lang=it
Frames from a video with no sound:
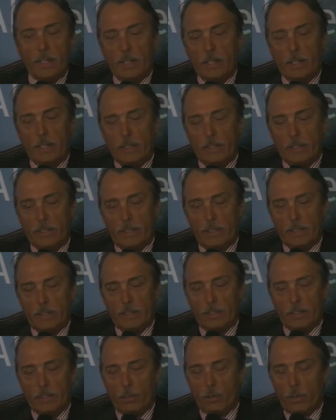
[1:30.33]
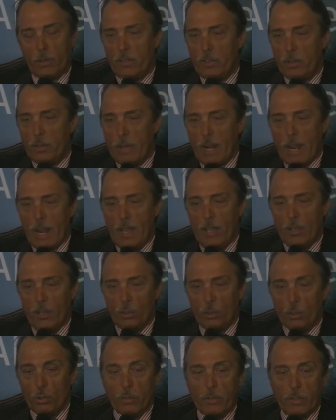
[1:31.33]
eh, ancora a febbraio
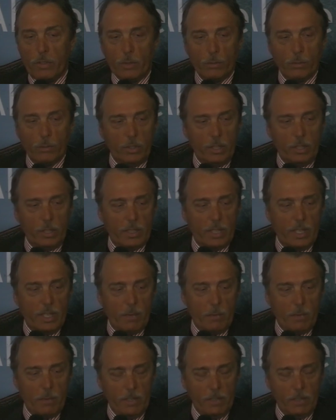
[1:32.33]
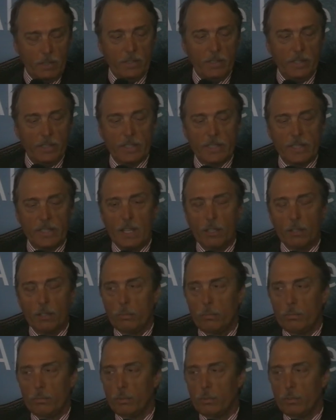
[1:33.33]
dove uno dei temi è stato
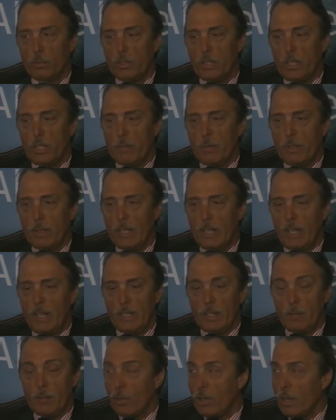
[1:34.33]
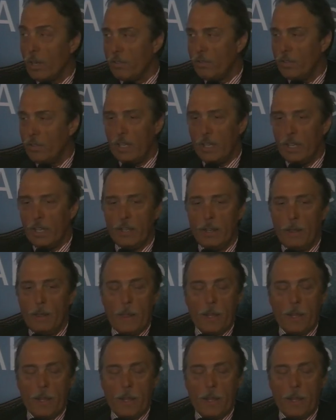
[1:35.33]
appunto il tema della demografia,